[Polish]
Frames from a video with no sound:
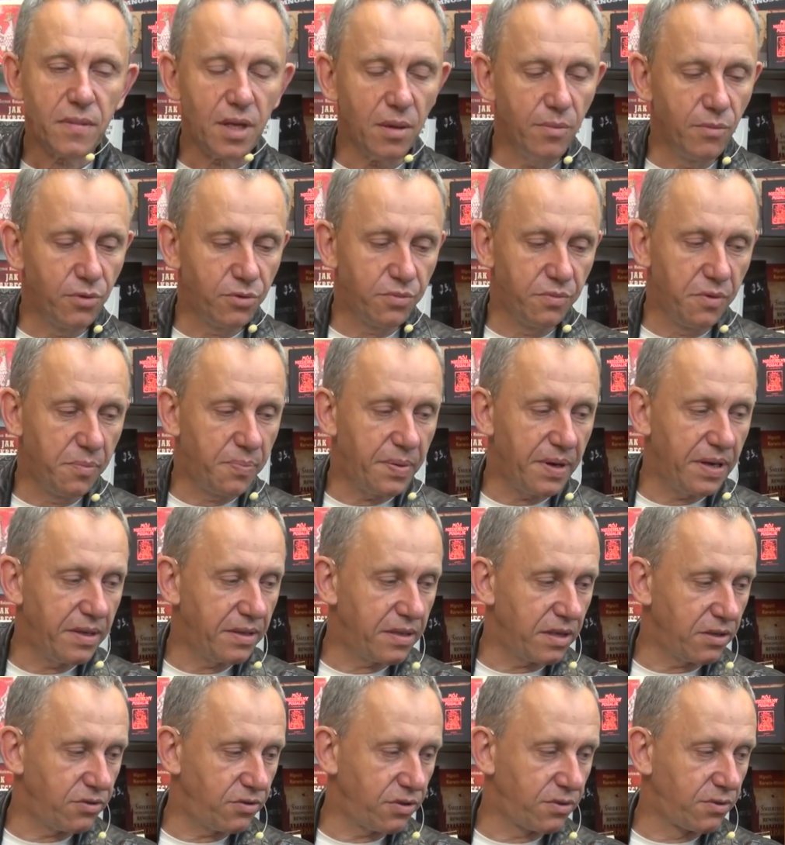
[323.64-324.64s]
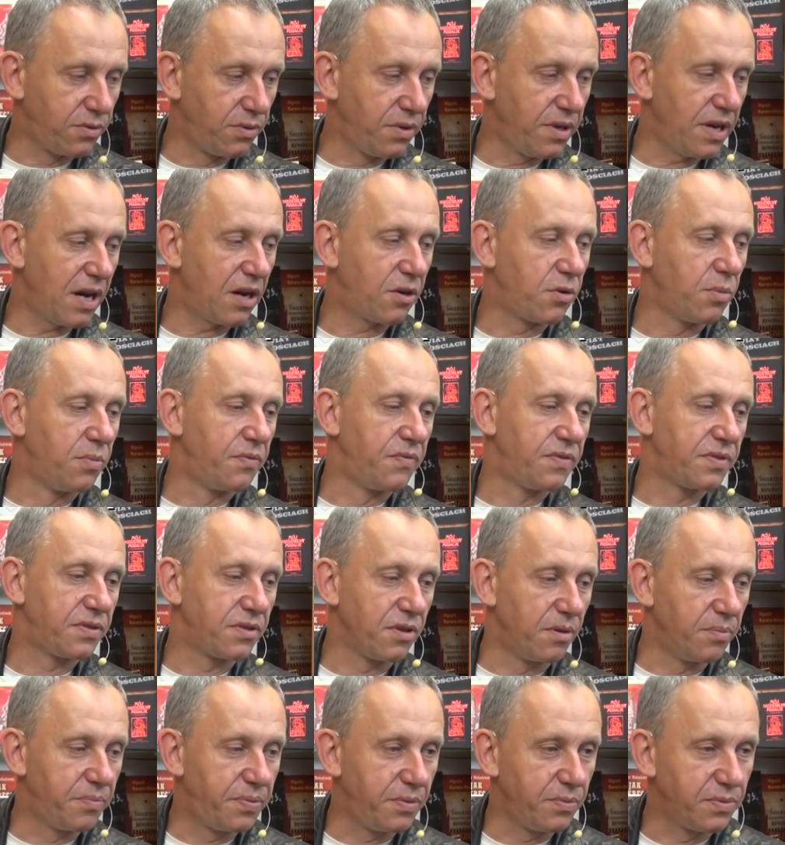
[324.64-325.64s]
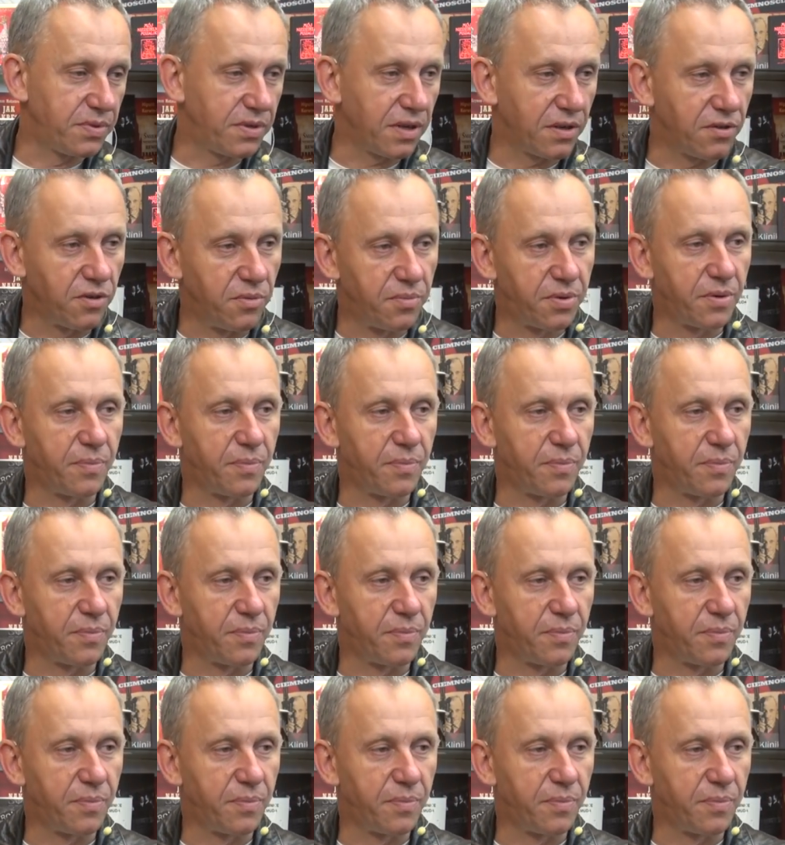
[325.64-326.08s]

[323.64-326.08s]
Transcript: Musimy pamiętać, że król Jakub wystąpił z taką